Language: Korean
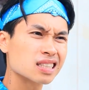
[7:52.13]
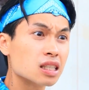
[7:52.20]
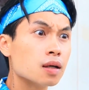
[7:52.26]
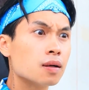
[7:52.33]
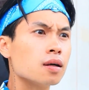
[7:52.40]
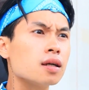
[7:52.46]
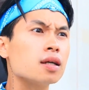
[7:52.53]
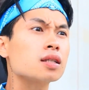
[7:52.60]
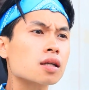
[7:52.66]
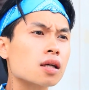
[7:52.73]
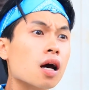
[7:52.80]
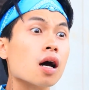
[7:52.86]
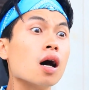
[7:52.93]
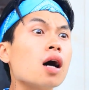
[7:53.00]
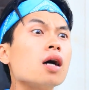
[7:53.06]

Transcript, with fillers: 효과가 있는 것